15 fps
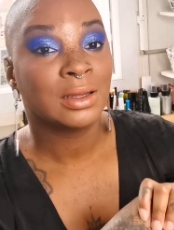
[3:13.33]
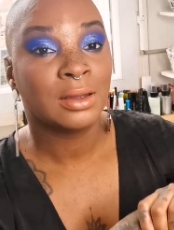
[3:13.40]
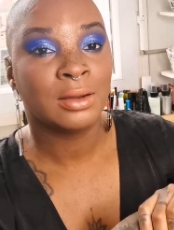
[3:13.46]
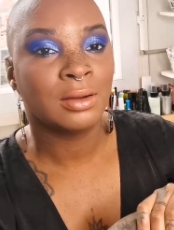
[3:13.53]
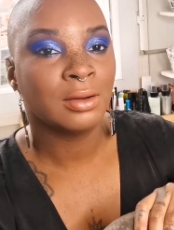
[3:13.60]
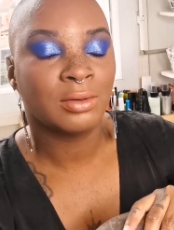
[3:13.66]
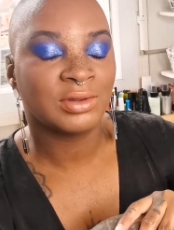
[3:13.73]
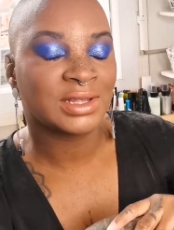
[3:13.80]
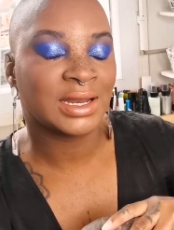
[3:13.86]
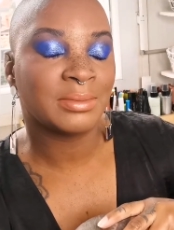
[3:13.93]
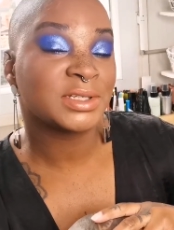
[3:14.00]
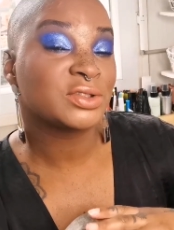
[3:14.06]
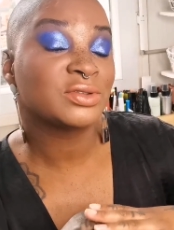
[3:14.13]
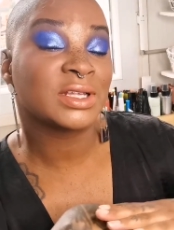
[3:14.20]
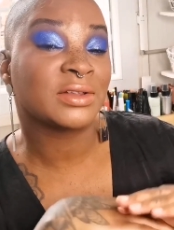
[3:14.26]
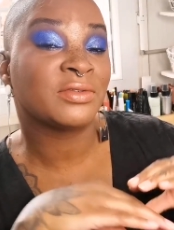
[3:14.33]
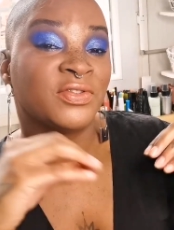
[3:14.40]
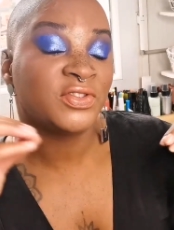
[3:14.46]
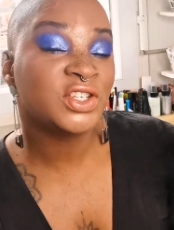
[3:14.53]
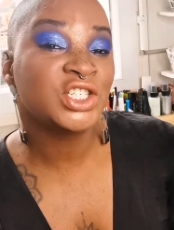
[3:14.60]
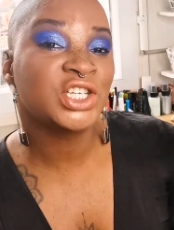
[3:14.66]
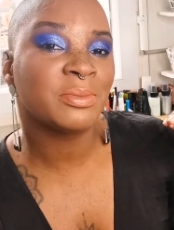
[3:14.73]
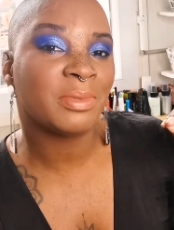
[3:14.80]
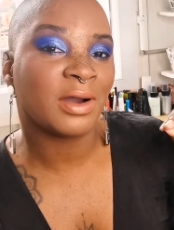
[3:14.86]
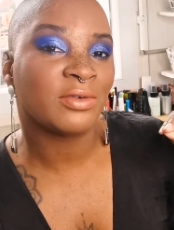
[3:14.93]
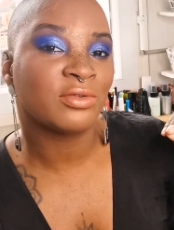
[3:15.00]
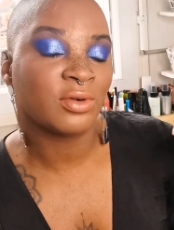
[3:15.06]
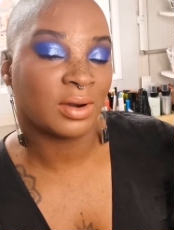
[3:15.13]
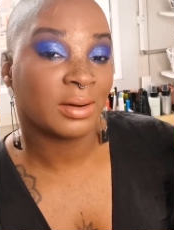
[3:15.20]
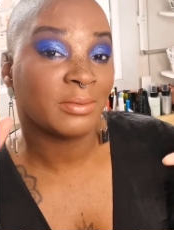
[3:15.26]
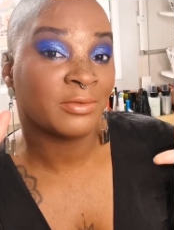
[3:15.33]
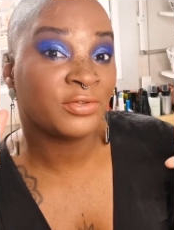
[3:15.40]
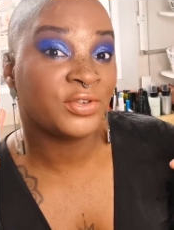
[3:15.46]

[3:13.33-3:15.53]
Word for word: euh, on a l'impression d'être figé parfois.